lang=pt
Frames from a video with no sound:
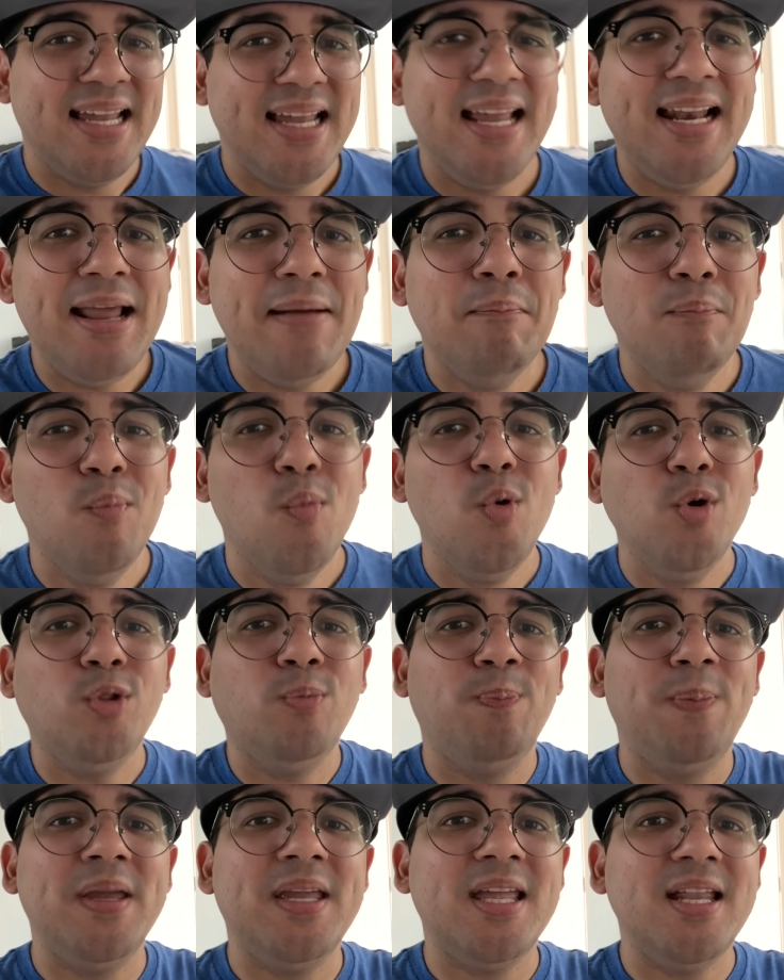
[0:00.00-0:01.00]
Ele é
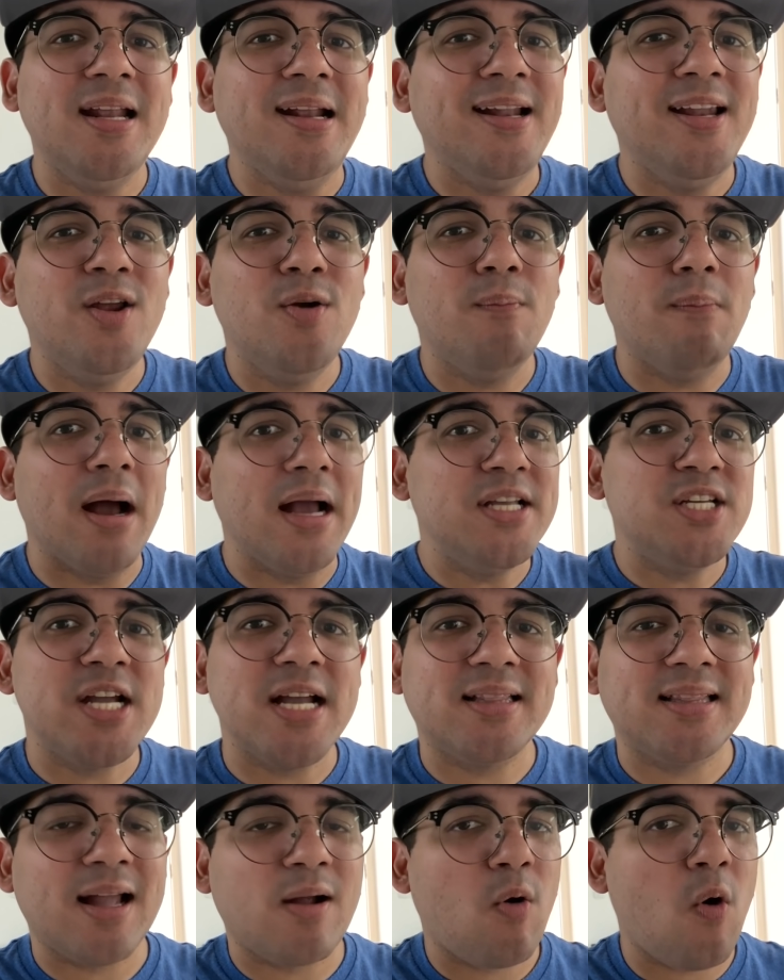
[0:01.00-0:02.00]
muito pequenininho, mas
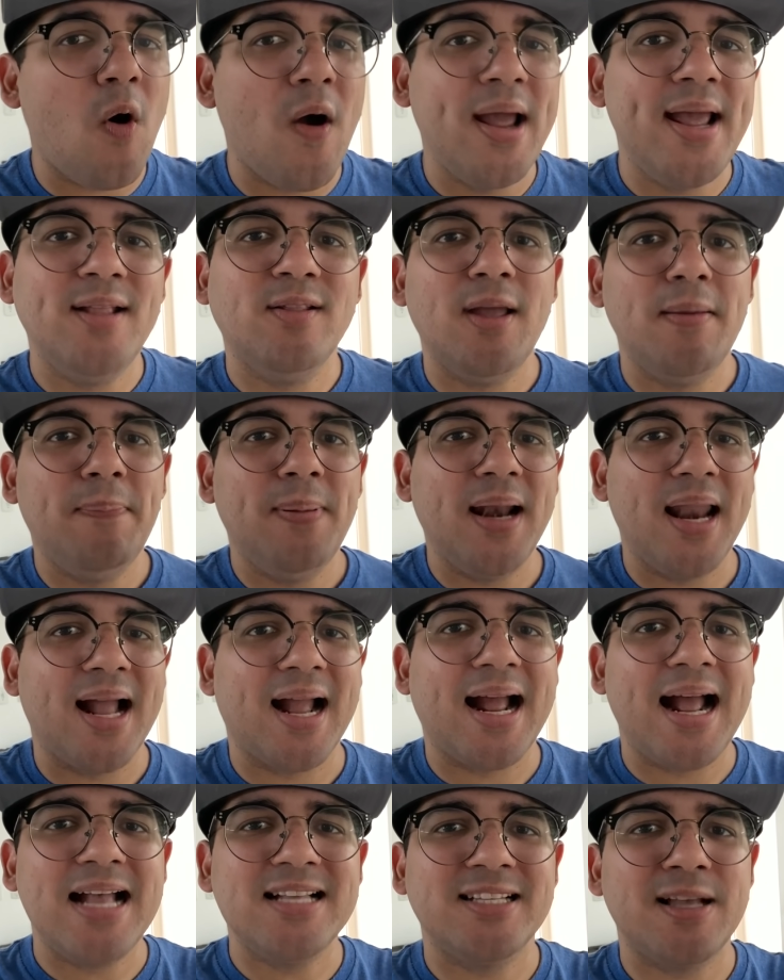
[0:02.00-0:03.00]
já tá correndo aí pela
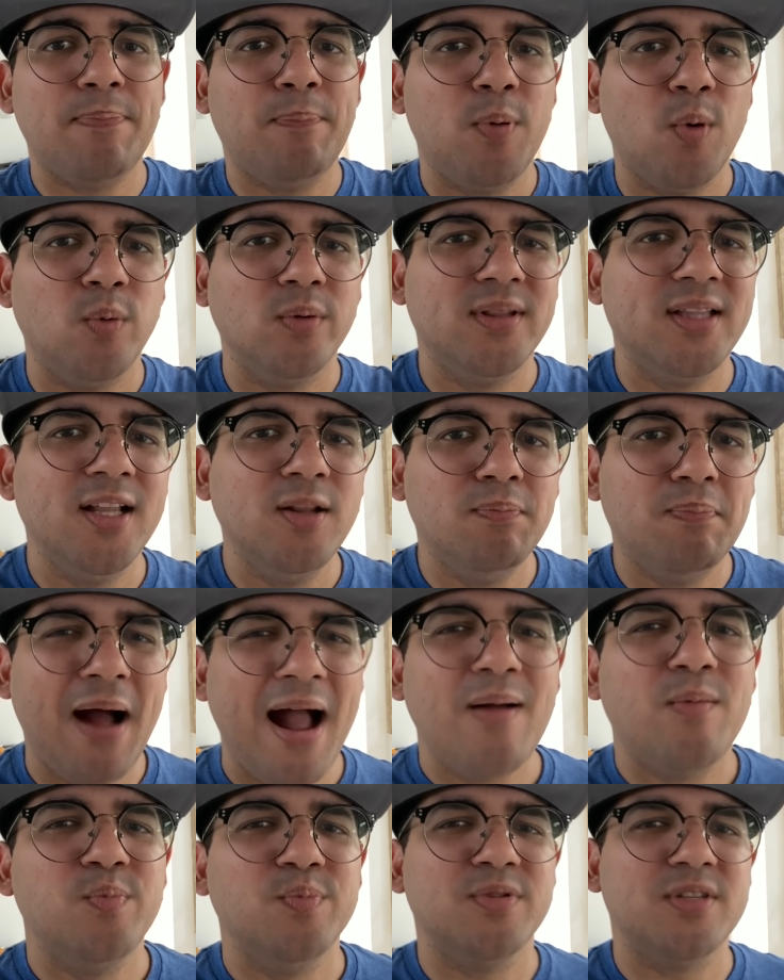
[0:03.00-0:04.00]
casa, aprontando,
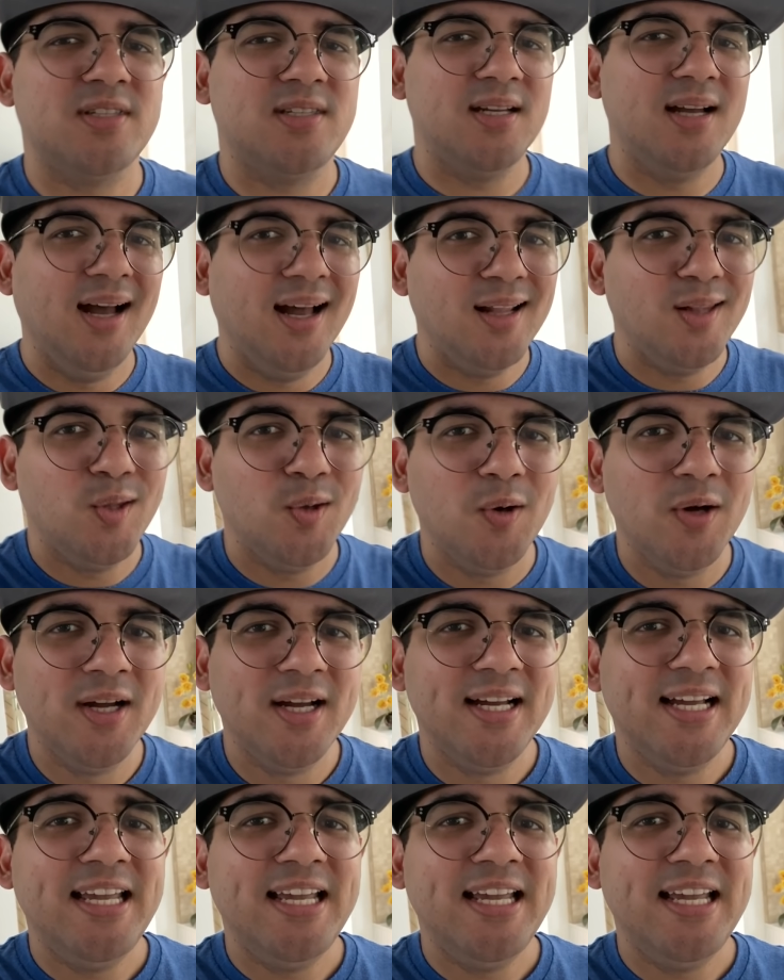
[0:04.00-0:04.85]
bagunçando.